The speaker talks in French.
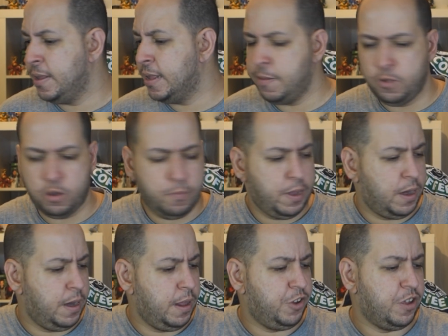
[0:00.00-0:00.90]
mais dans mes
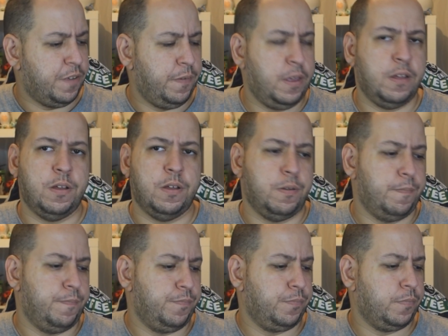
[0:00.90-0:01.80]
clés, j'avais
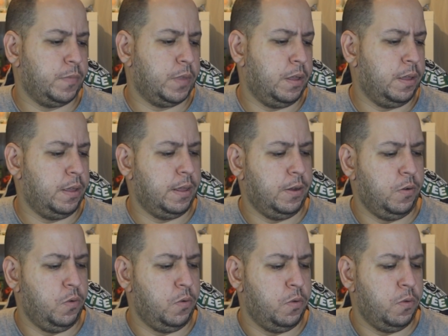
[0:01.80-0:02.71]
euh,
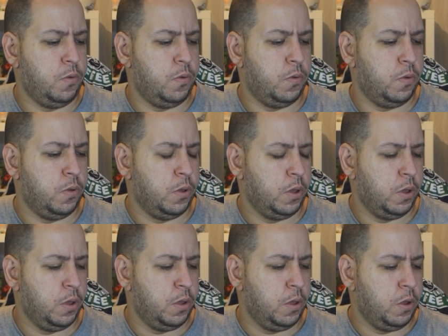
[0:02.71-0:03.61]
le,
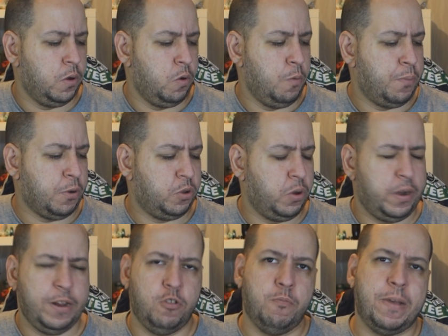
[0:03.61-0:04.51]
le
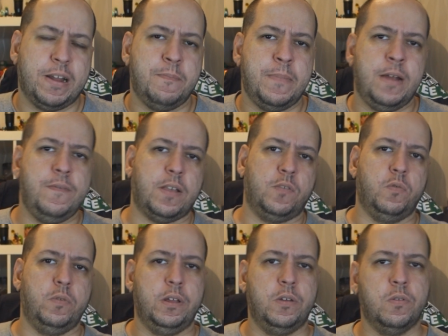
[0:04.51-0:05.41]
porte-clés de Batman
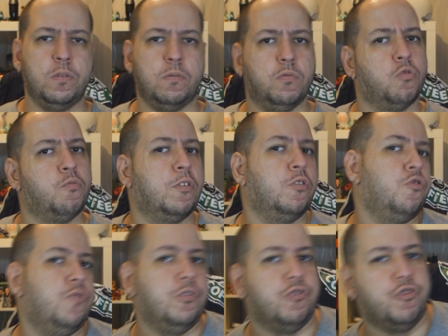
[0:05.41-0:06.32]
version Lego. Donc
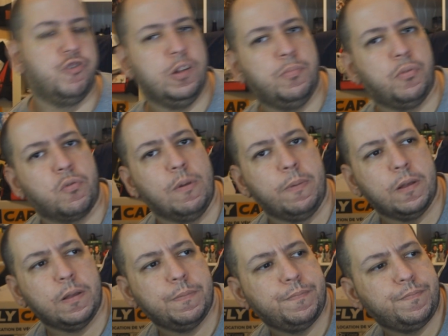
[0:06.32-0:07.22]
maintenant, je vais le changer, hein, pourquoi
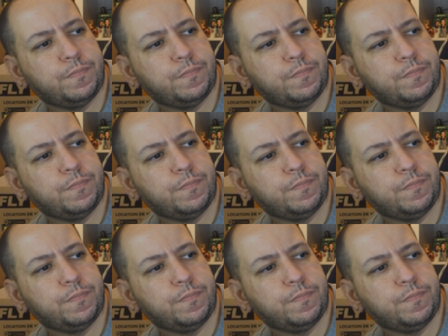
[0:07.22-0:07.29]
pas.